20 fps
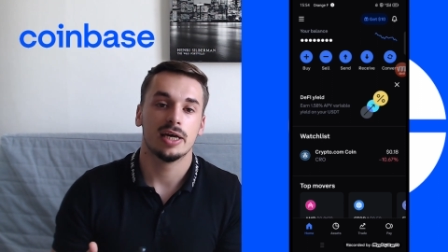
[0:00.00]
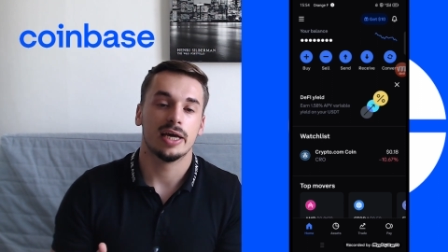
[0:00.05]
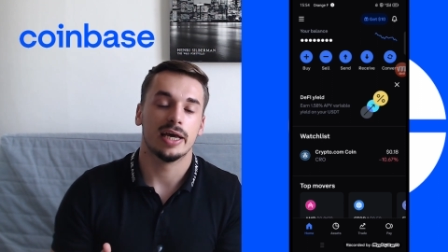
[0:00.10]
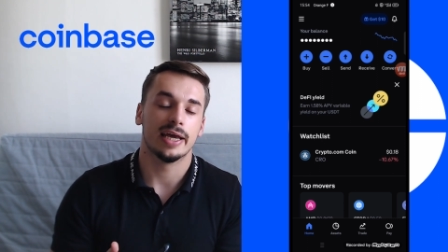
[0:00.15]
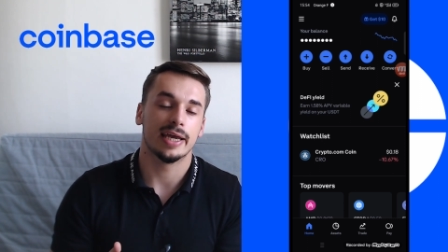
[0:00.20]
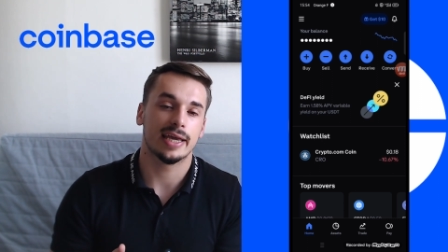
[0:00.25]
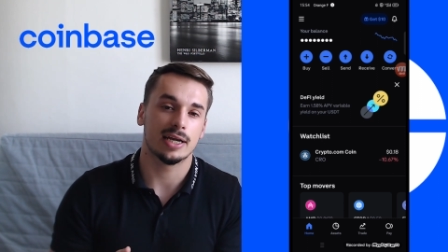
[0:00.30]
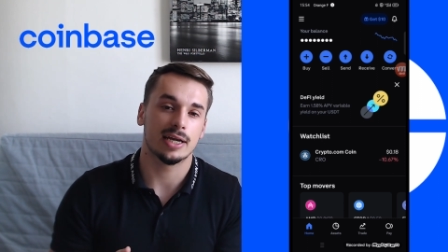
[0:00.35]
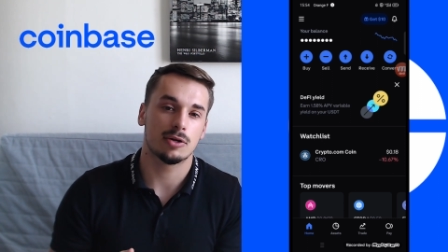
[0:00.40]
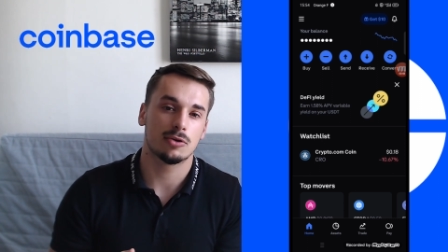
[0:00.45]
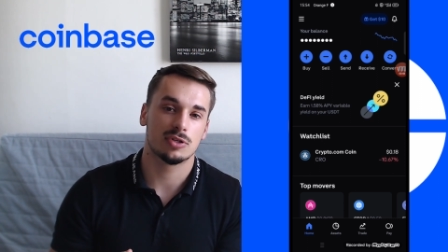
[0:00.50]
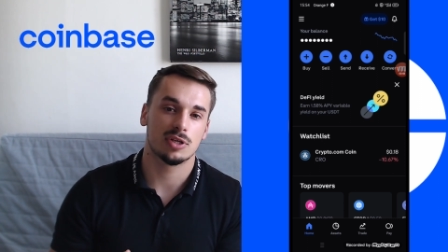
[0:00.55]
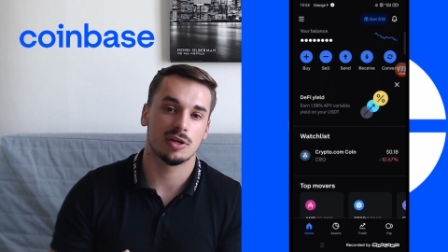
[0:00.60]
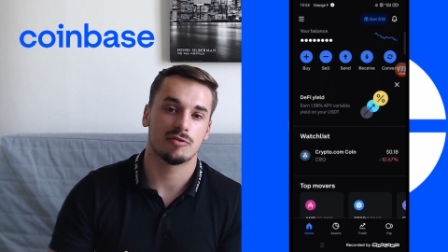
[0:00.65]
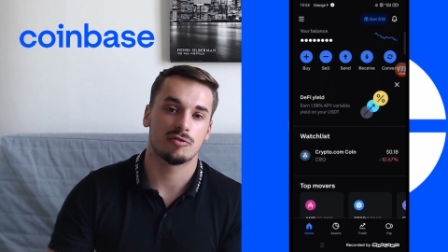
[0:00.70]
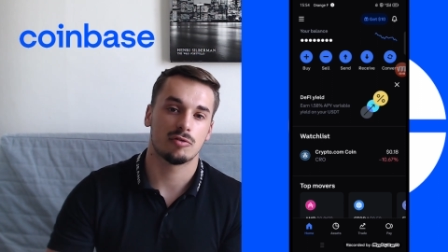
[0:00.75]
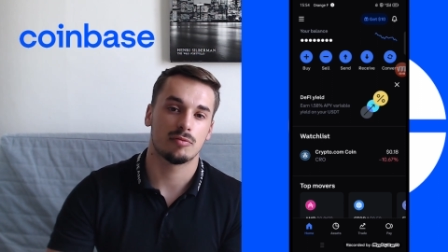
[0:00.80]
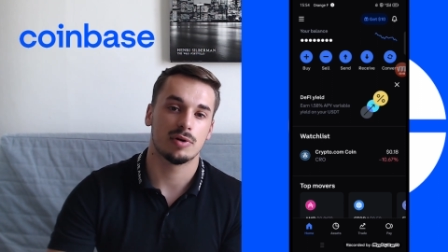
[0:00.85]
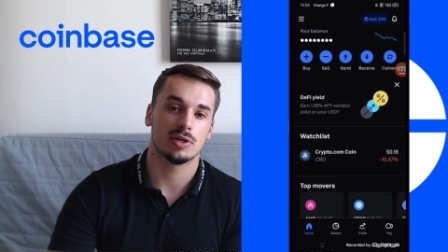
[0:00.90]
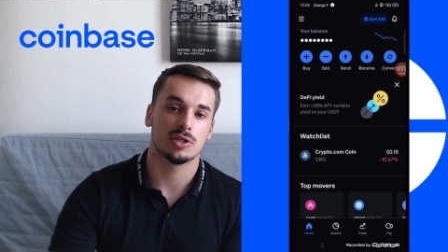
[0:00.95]
et quelques
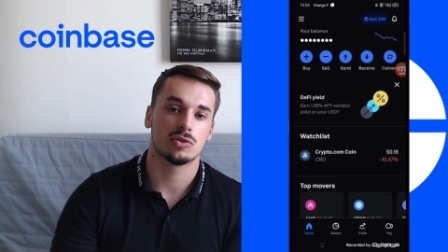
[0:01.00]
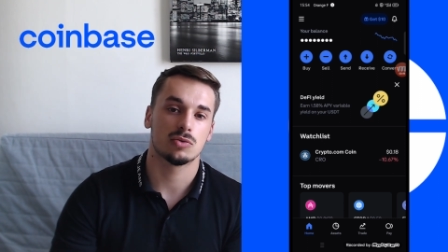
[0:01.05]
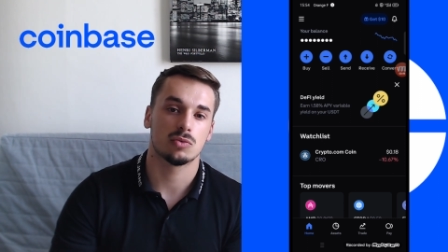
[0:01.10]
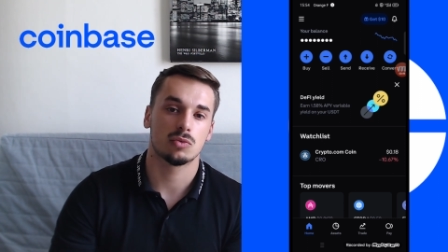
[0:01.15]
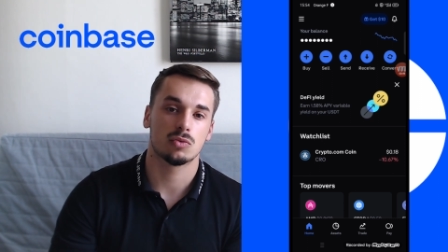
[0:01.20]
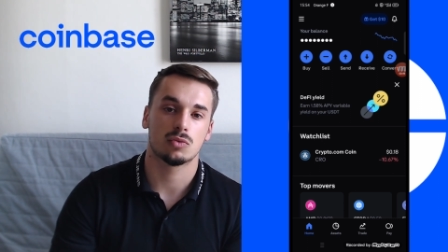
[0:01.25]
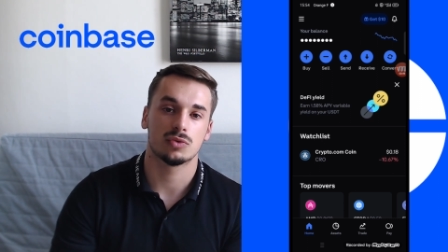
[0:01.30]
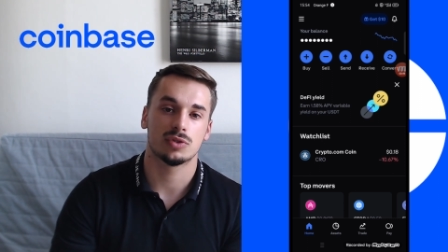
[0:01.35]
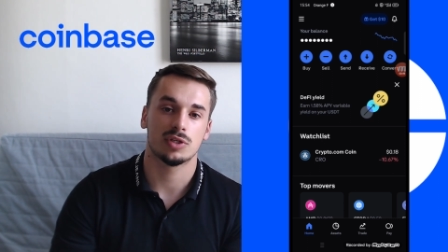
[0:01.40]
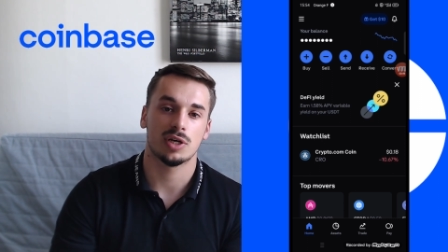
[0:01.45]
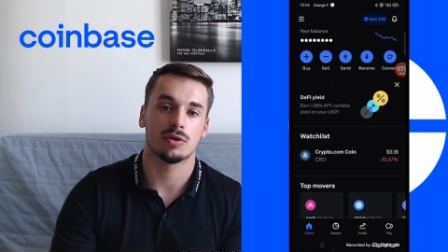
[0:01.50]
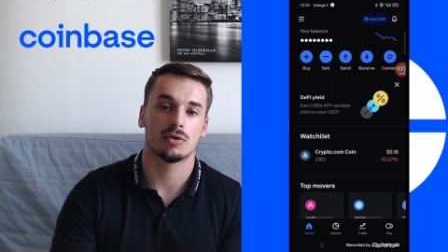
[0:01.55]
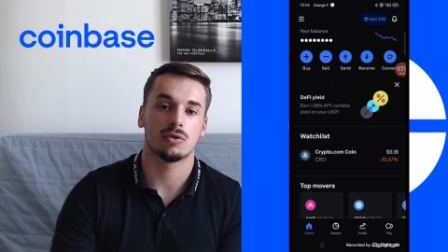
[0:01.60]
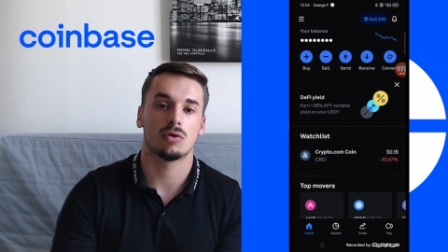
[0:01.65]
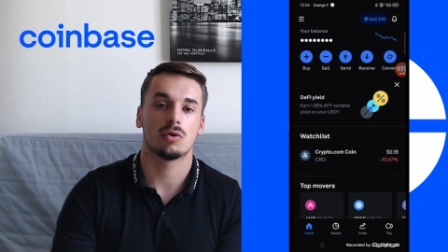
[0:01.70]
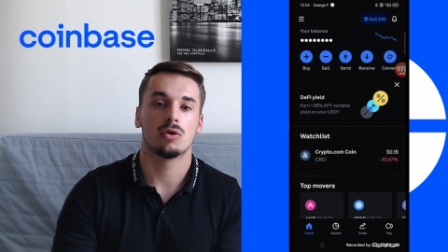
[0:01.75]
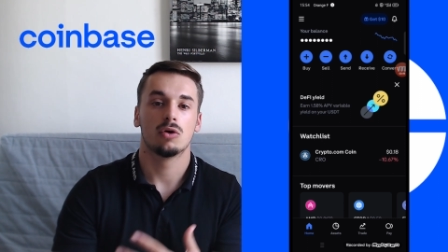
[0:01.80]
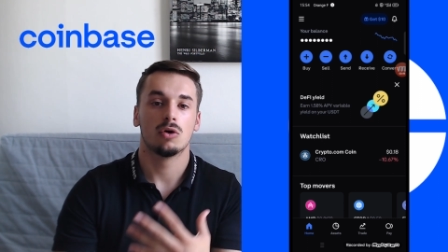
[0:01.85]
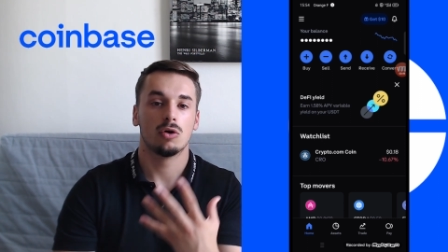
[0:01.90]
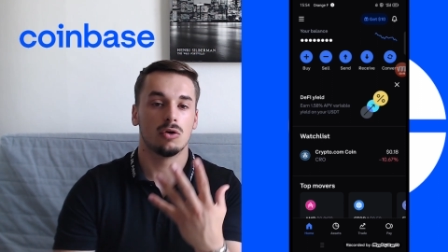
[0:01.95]
informations
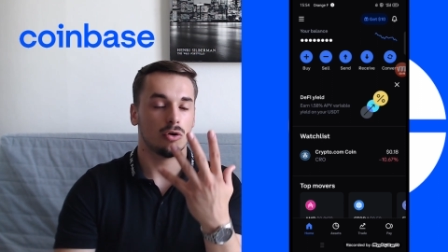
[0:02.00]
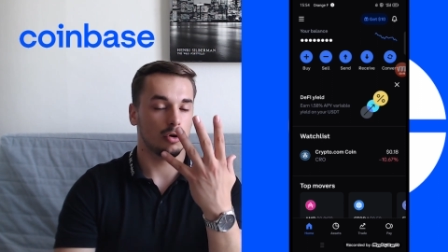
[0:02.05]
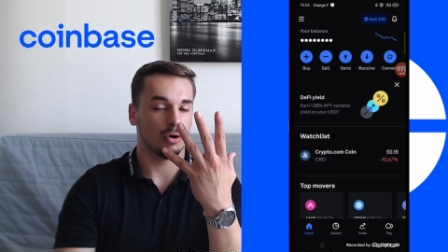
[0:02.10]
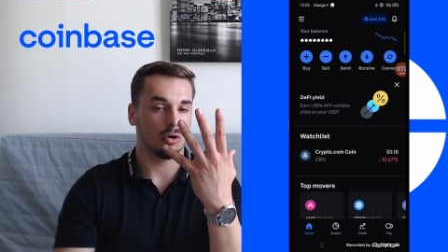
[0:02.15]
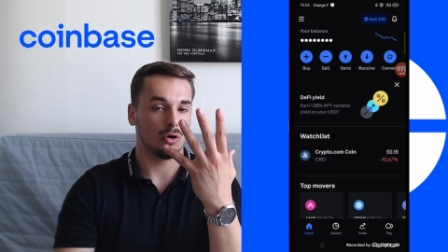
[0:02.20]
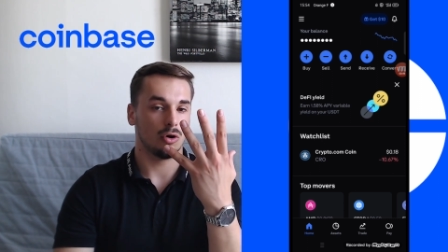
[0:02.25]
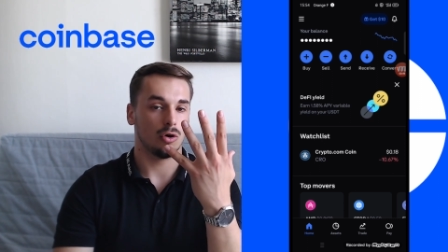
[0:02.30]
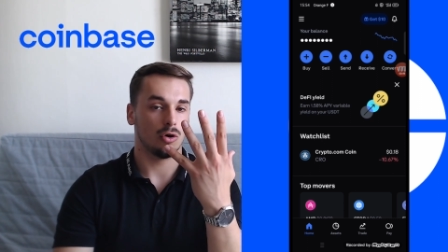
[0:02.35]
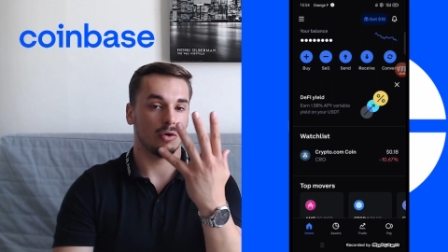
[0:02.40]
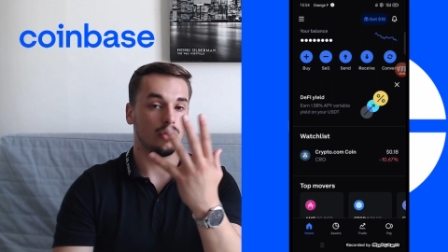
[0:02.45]
concernant euh,